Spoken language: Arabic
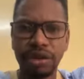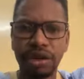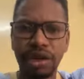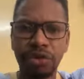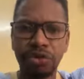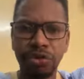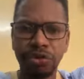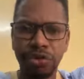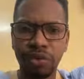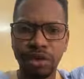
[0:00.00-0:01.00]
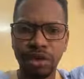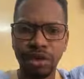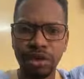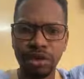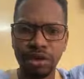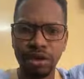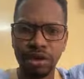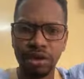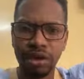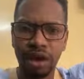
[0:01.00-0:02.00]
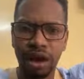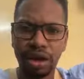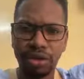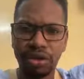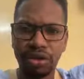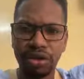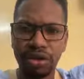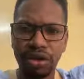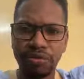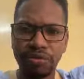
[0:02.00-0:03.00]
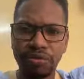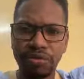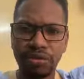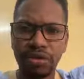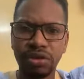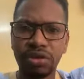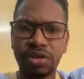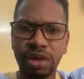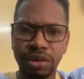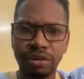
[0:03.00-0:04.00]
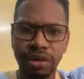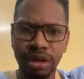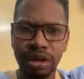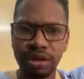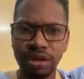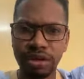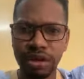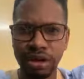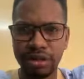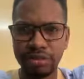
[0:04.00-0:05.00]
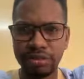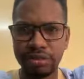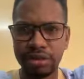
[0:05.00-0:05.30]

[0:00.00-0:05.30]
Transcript: يا غير توف الوضعية عادة آه، تتطلب مني عني نتكلم